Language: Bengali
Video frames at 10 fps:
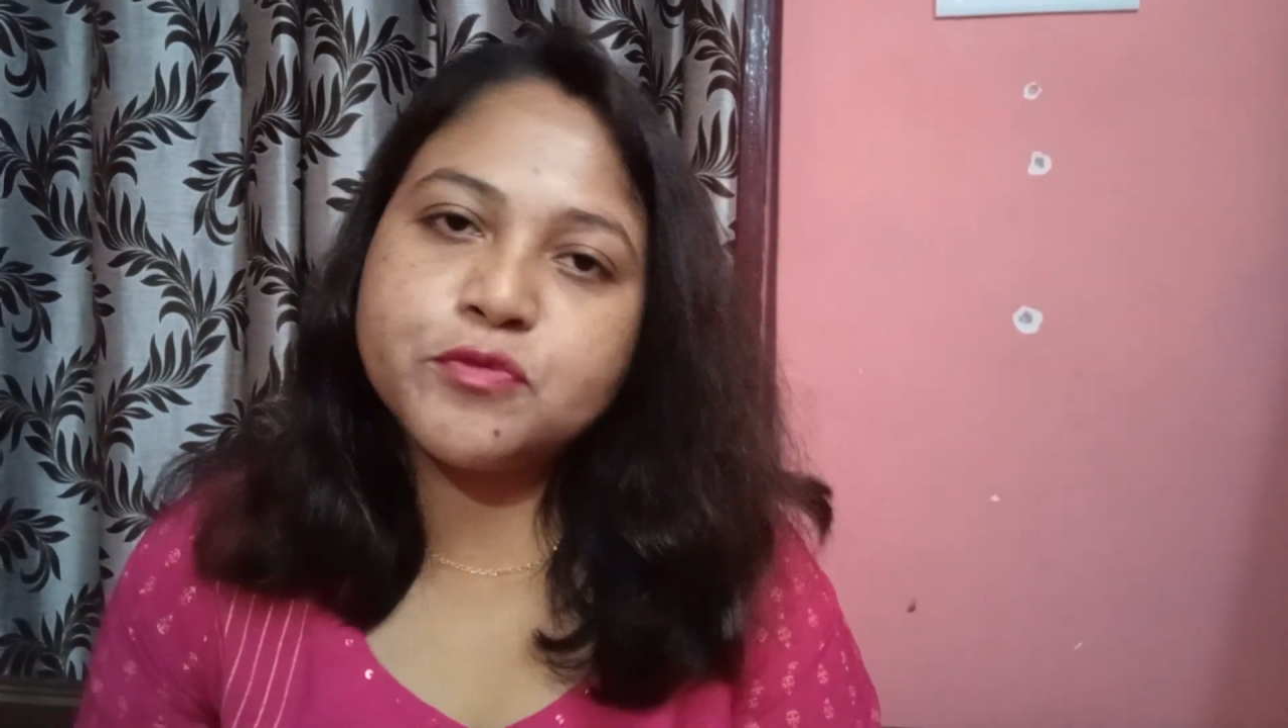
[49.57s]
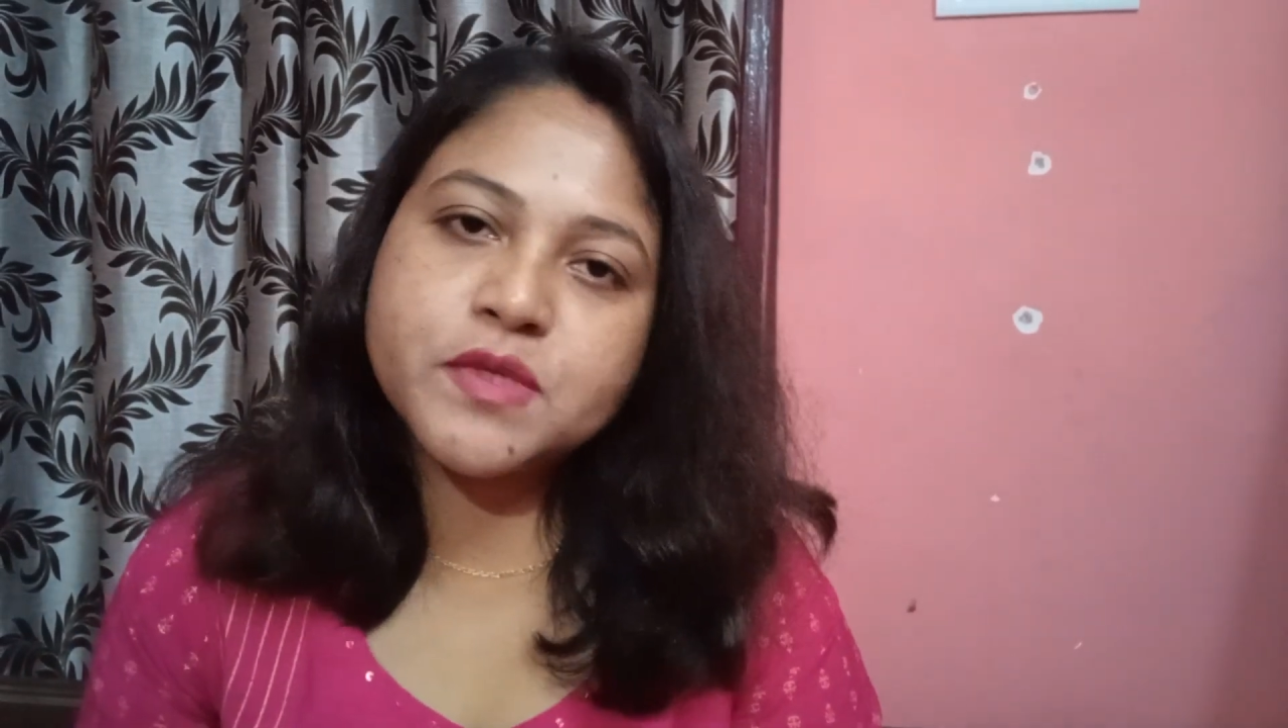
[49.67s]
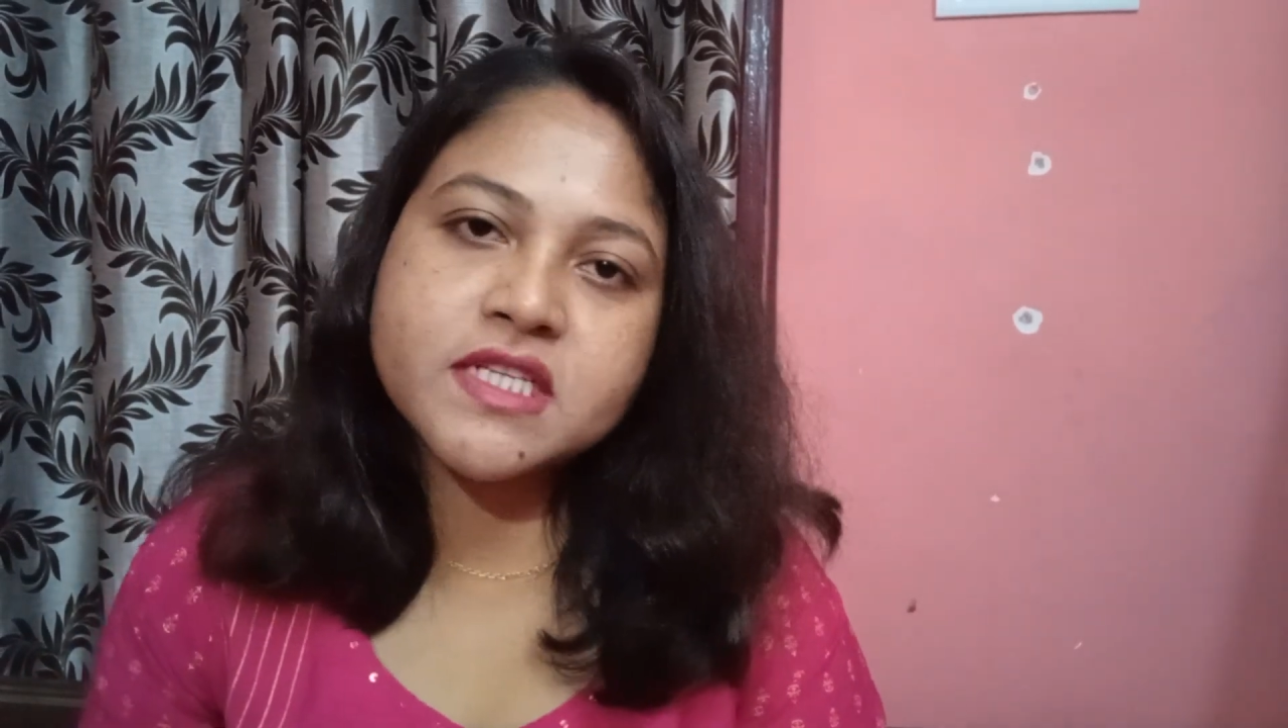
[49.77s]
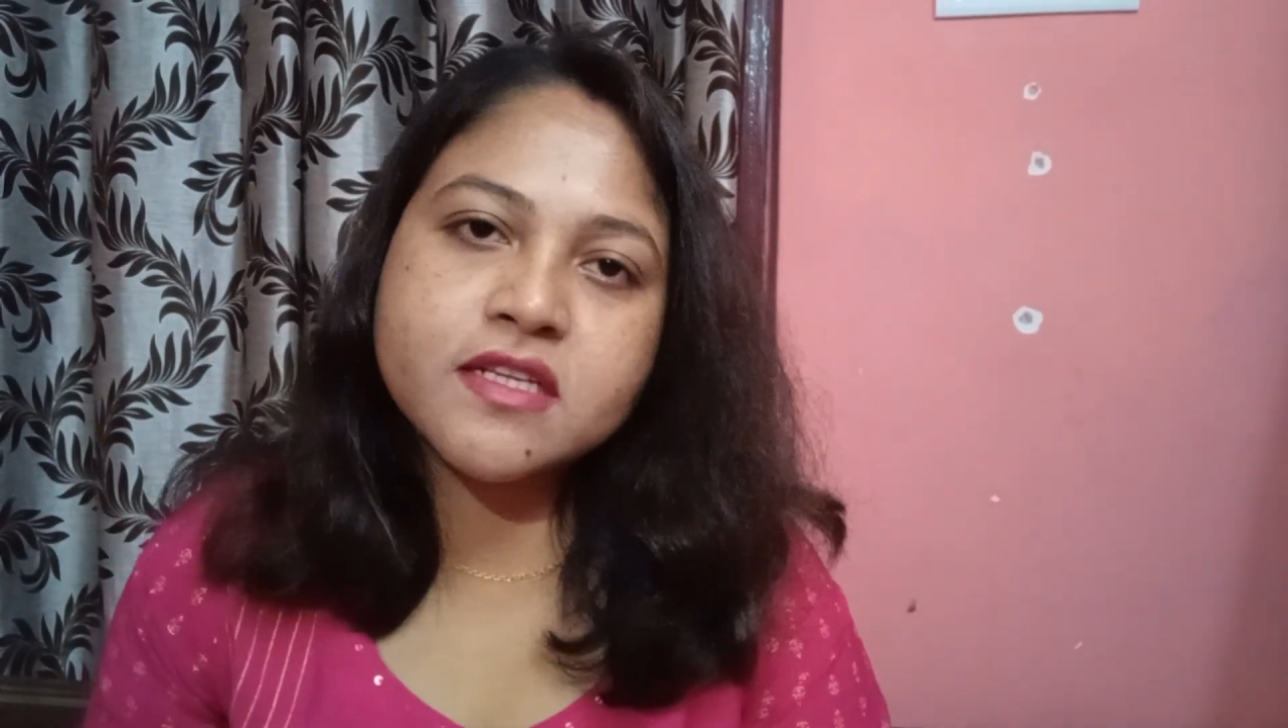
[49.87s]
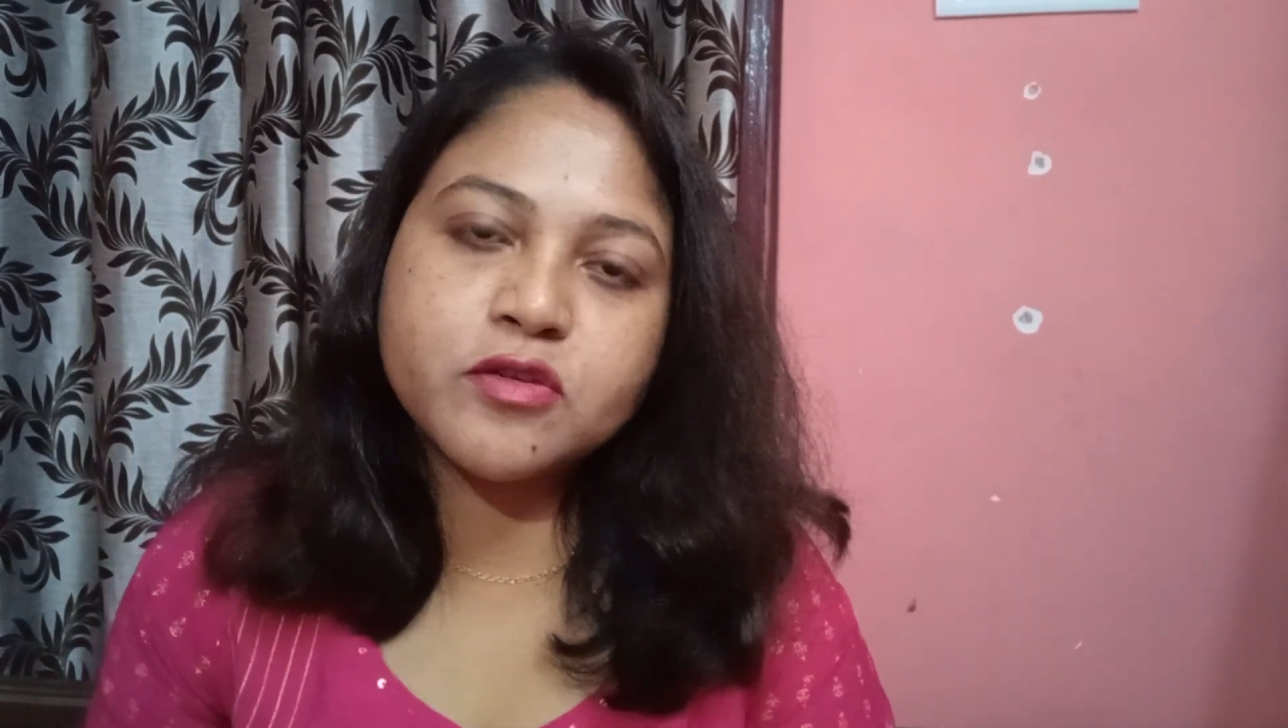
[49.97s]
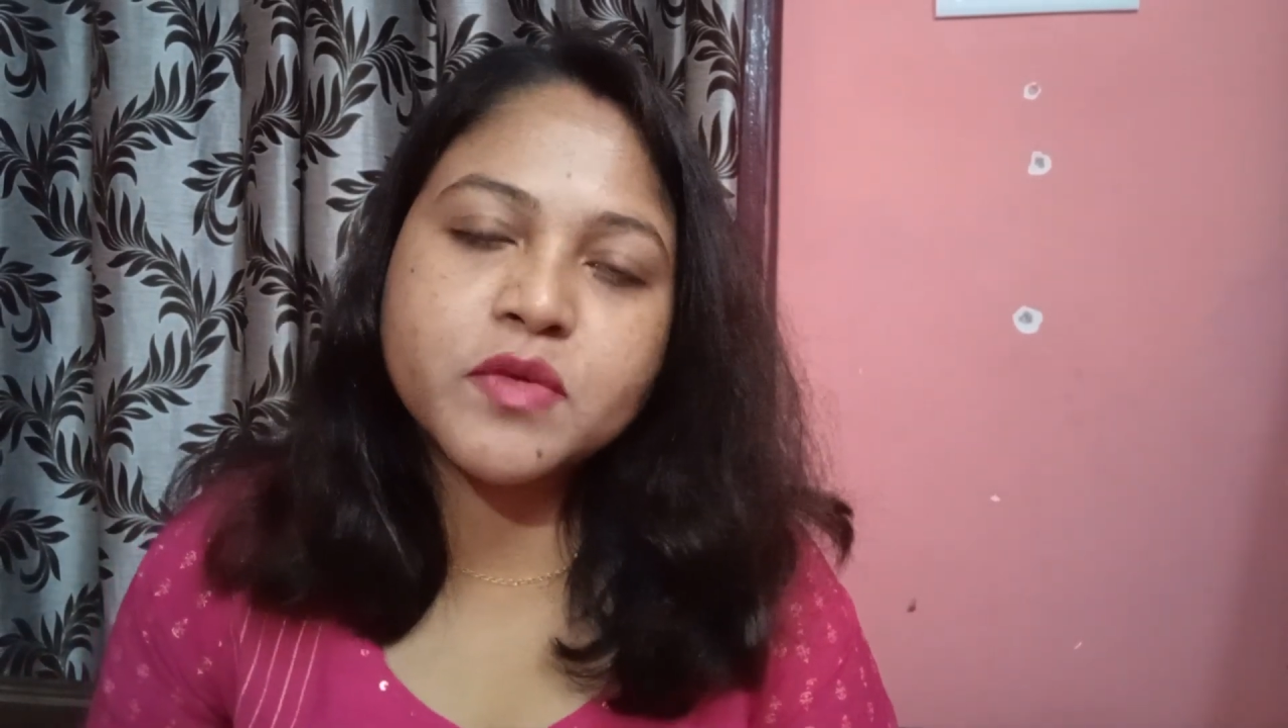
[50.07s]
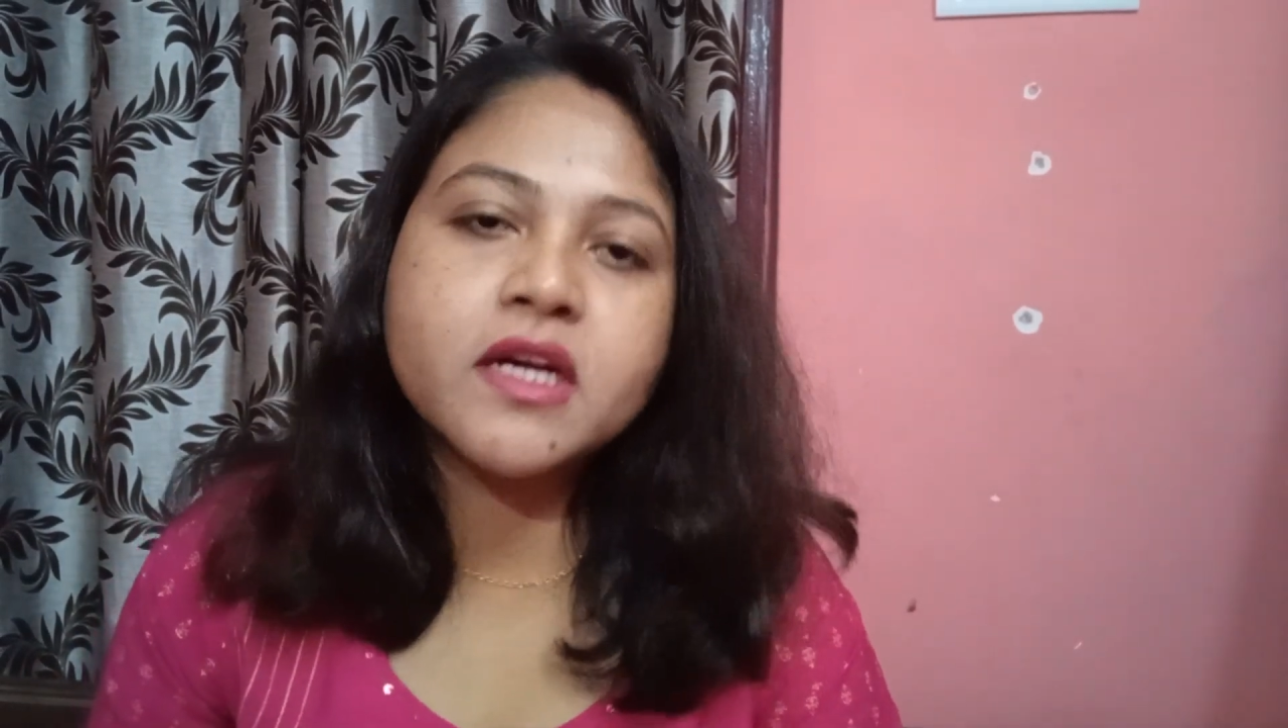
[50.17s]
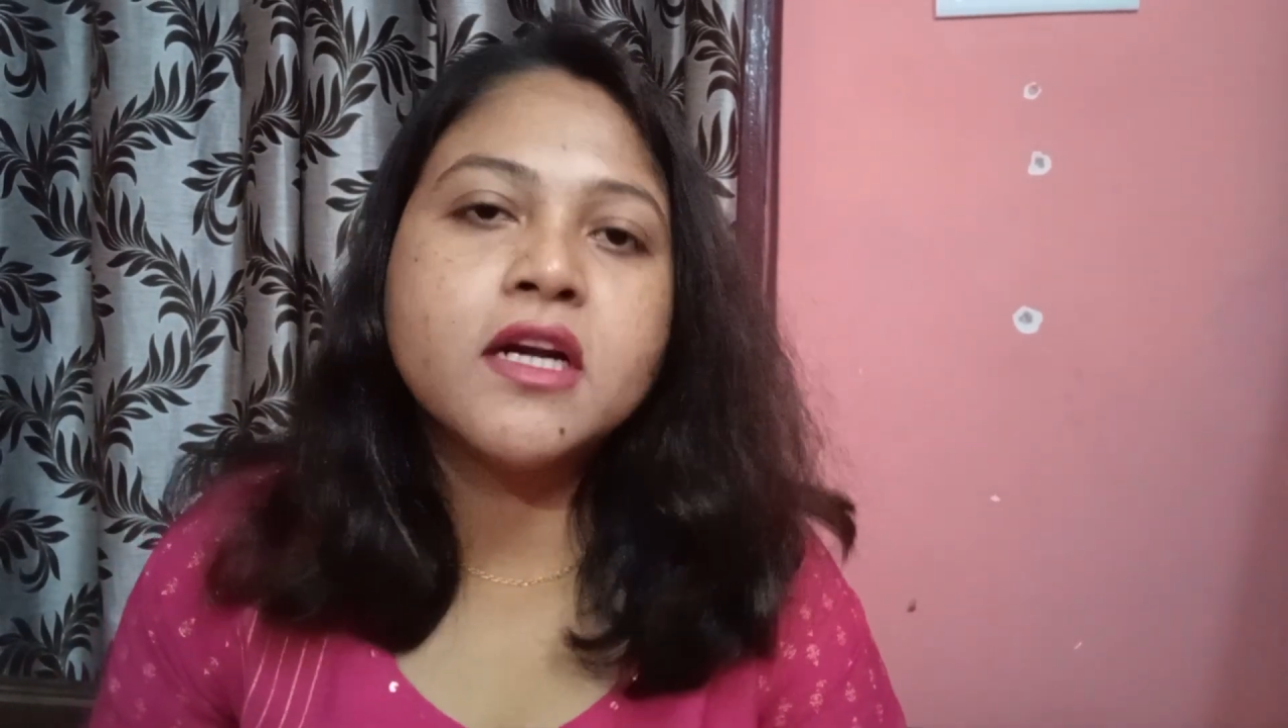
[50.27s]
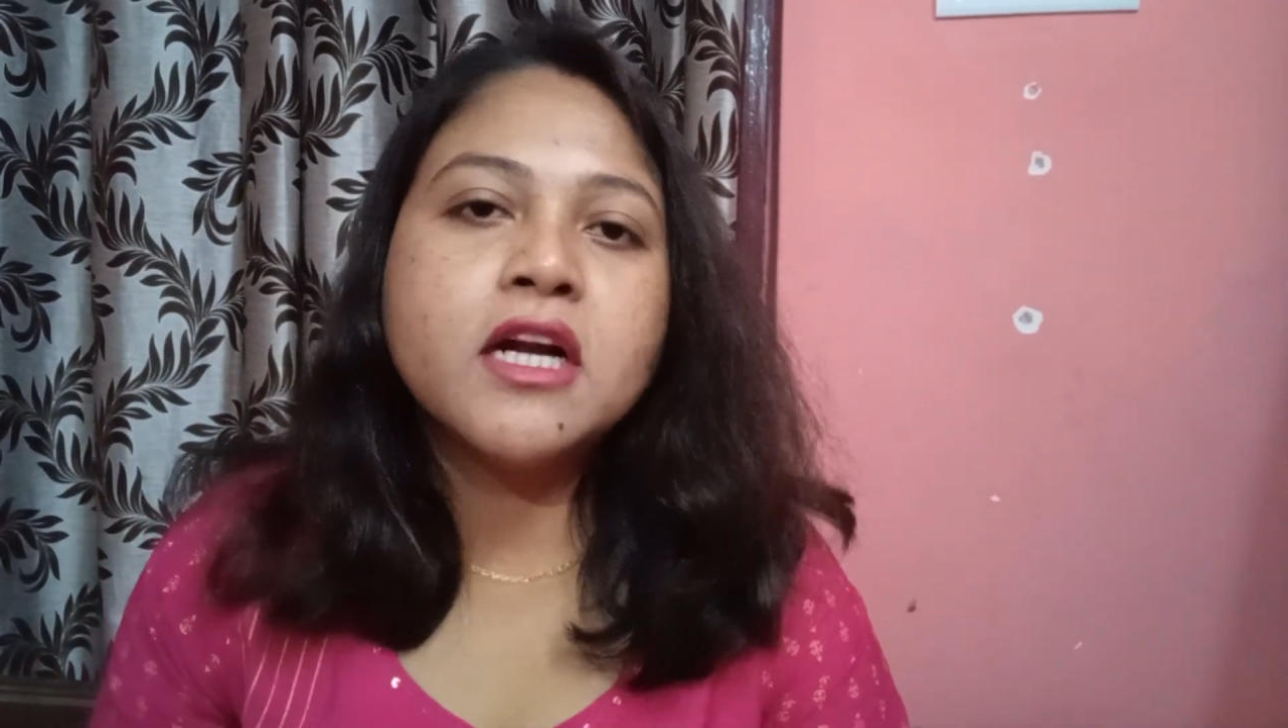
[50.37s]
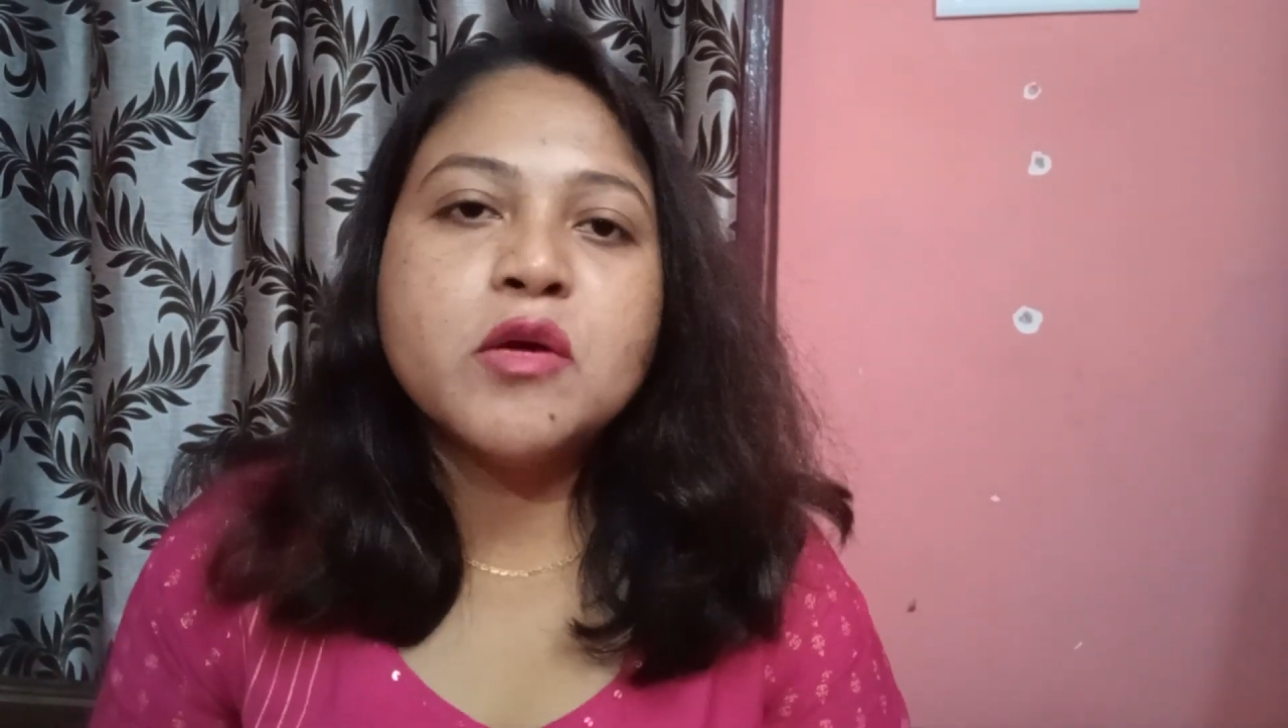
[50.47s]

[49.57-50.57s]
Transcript: ইউপিএসসি তোমার